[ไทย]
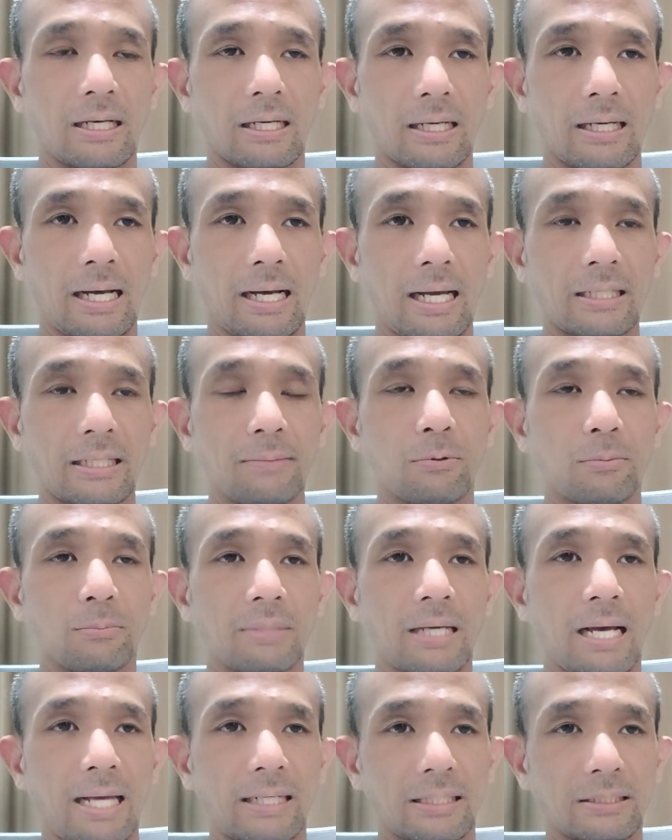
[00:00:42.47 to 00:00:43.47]
อาหารที่ผม
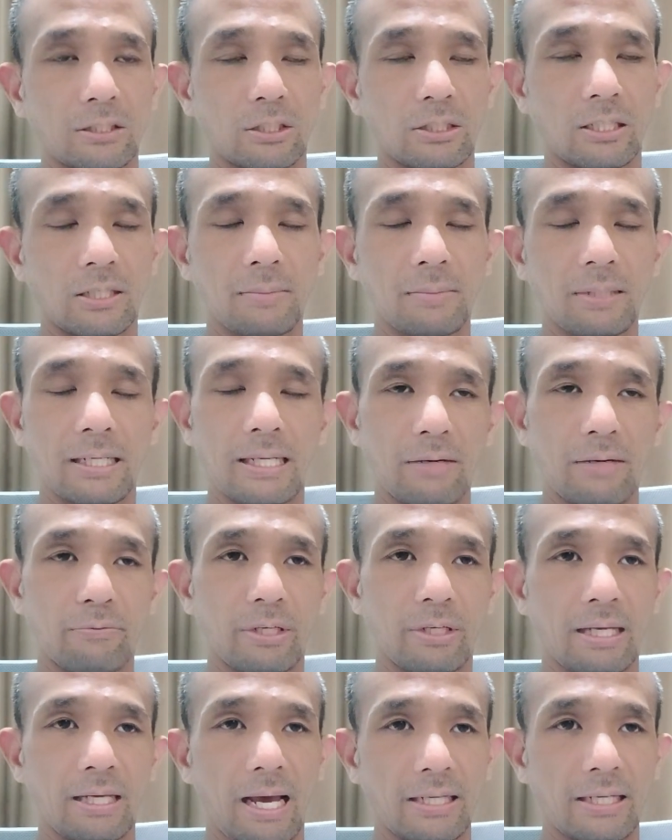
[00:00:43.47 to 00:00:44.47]
ทานนะตอนนี้ก็ไม่ได้ทาน
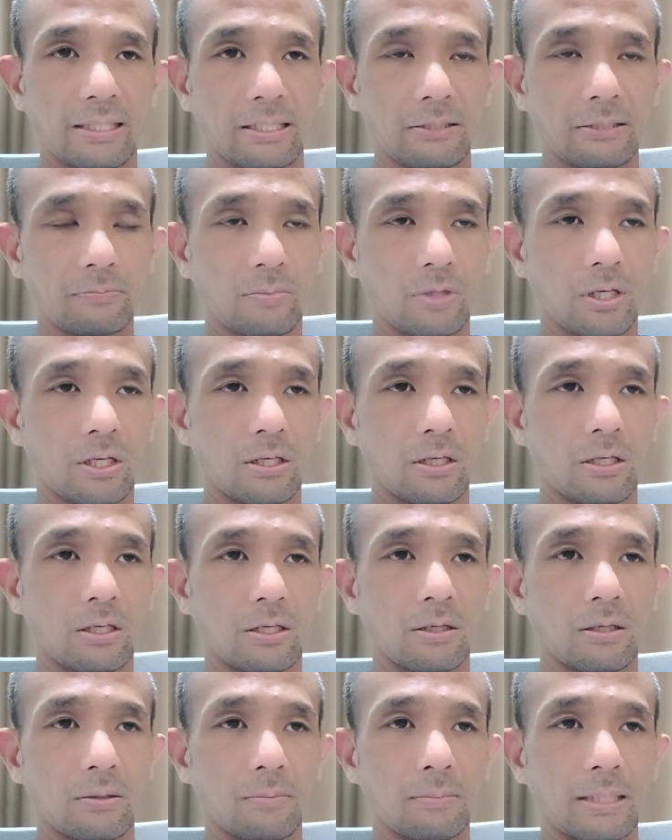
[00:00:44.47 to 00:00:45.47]
วีแกนนะ ก็
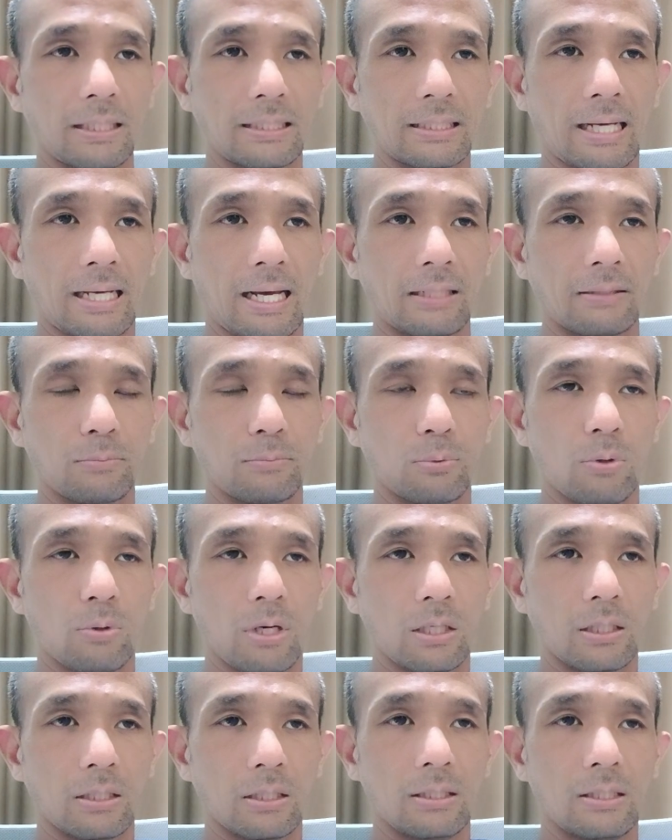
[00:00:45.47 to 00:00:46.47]
มาทานพวก
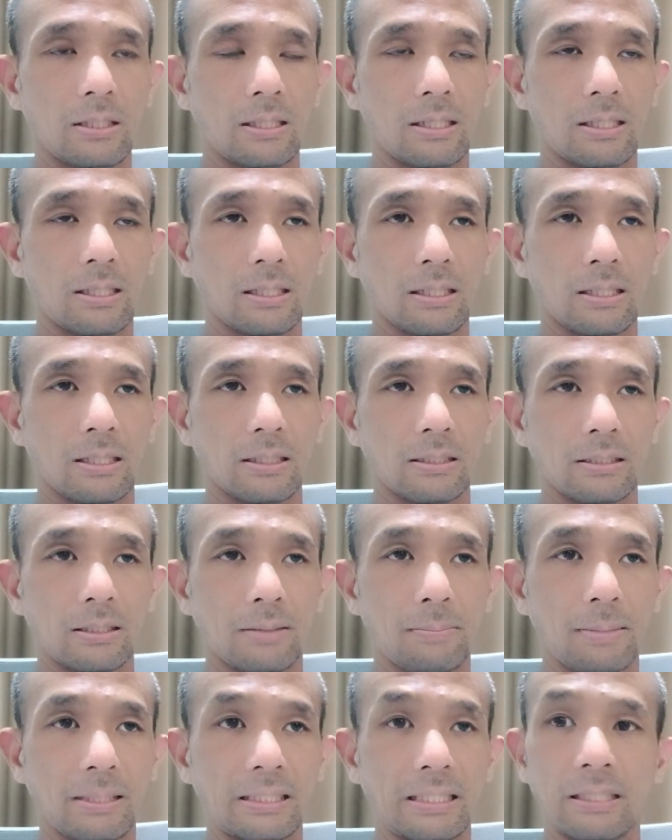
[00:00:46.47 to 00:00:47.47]
เนื้อ
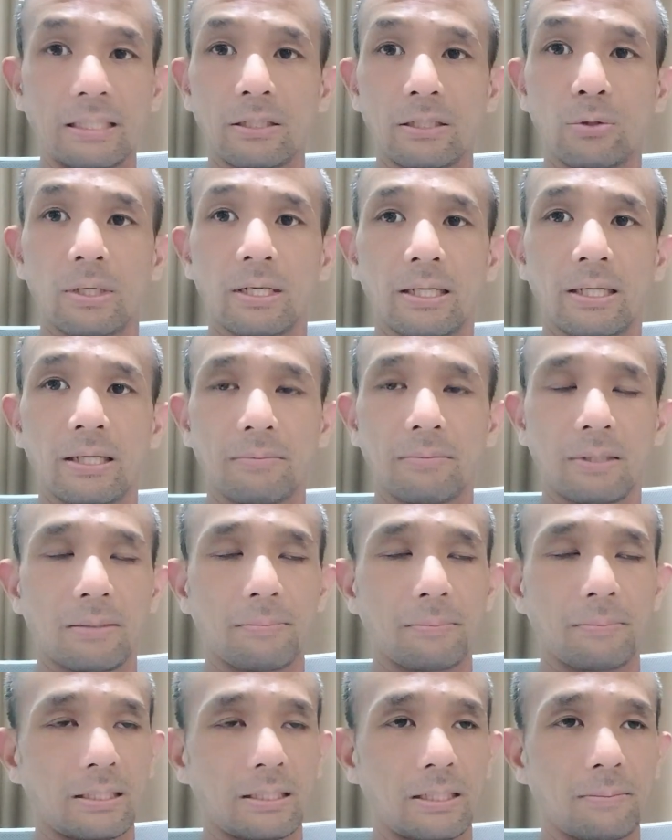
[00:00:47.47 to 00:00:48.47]
ปลานินด้วยนะครับ ก็
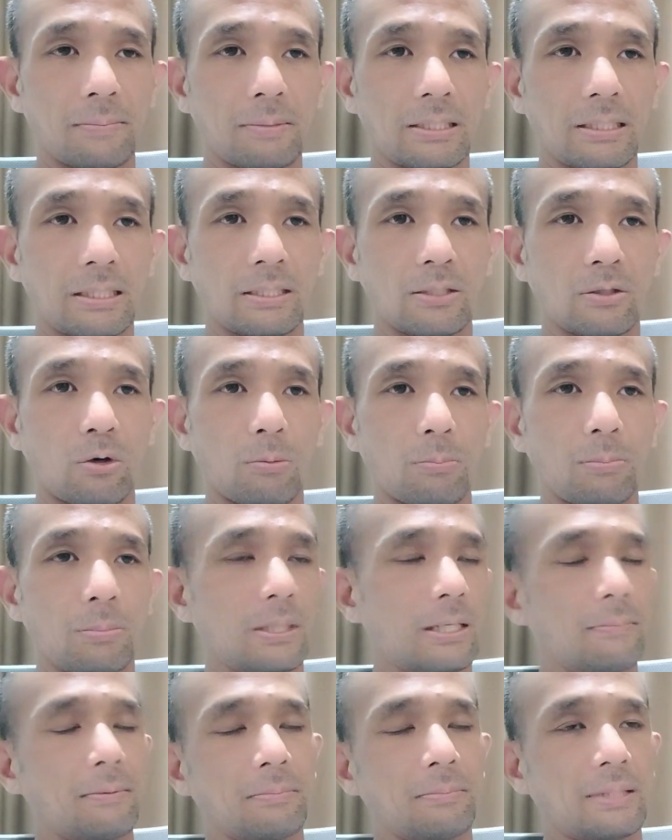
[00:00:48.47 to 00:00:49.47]
เป็นเนื้อปลานินอบอะ
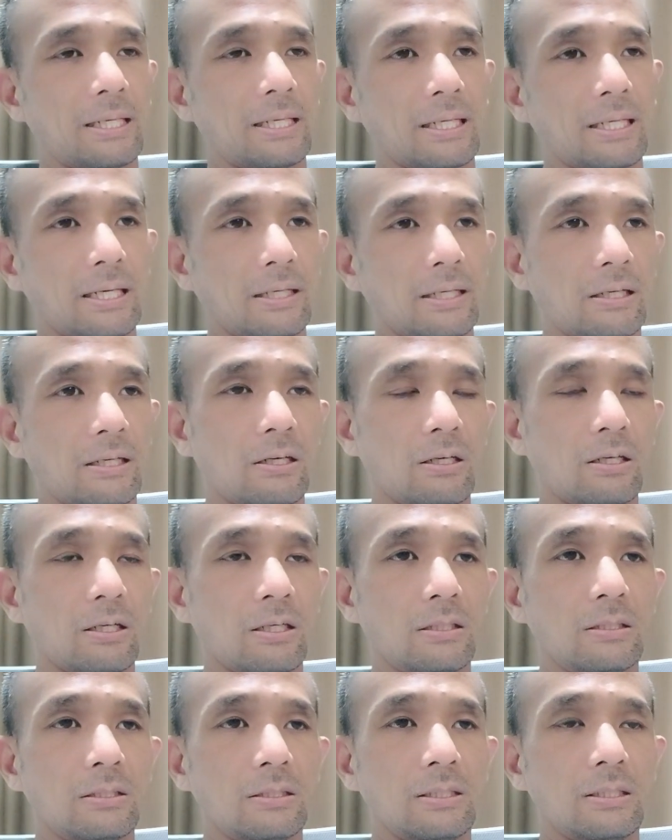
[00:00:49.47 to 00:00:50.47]
ไรแบบนี้นะฮะก็
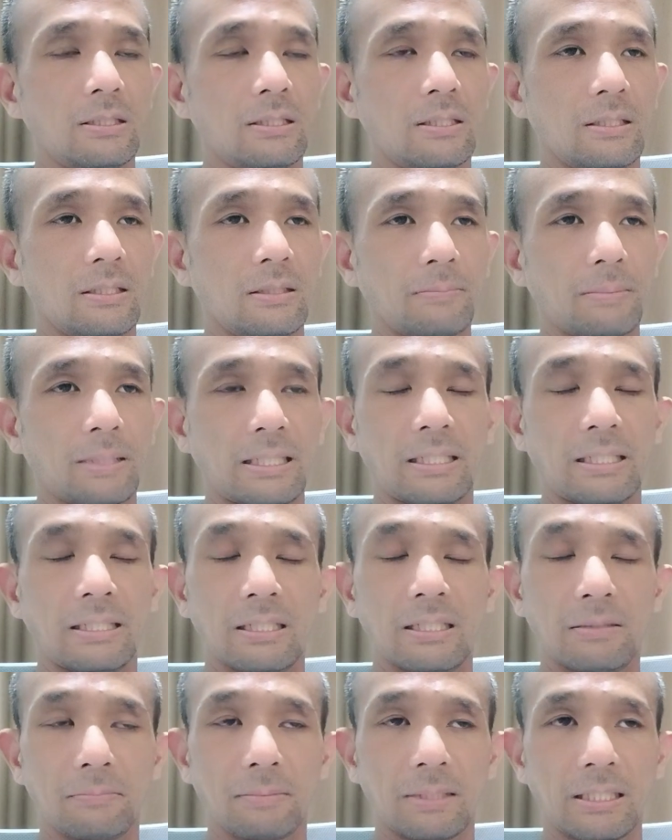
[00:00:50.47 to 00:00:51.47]
ปลานิน
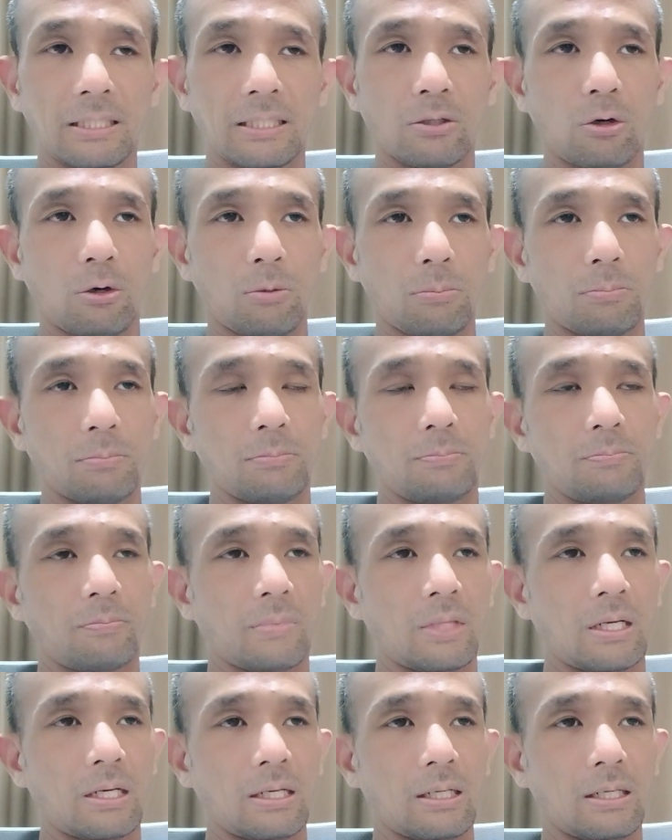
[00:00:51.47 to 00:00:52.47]
นึ่งปลานินอบ
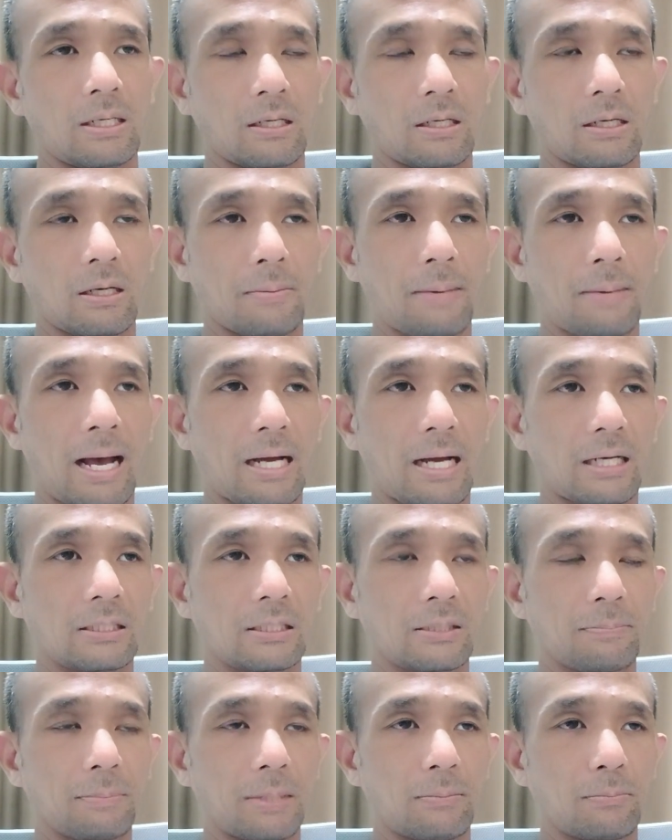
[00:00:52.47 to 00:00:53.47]
แล้วก็ผักก็
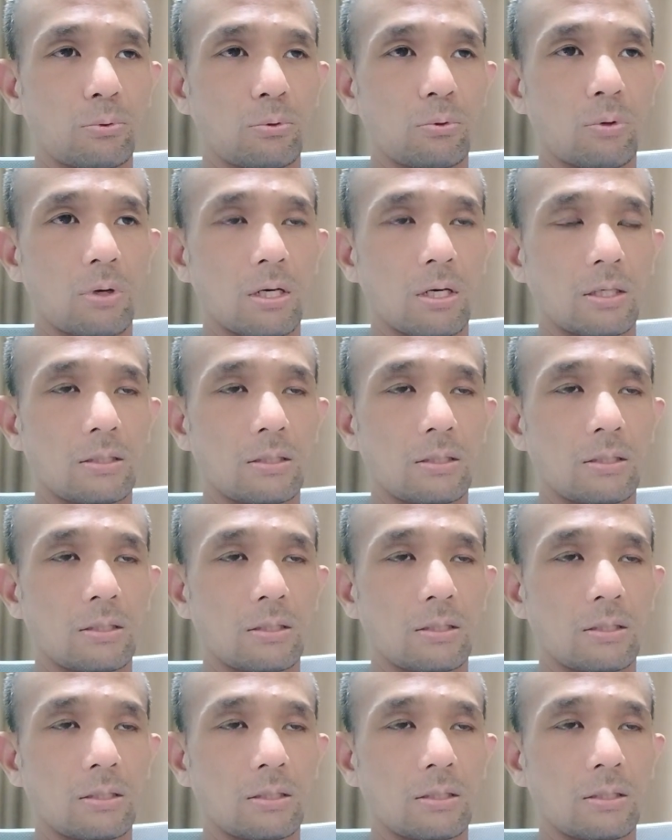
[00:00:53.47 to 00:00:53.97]
จะเป็นพวก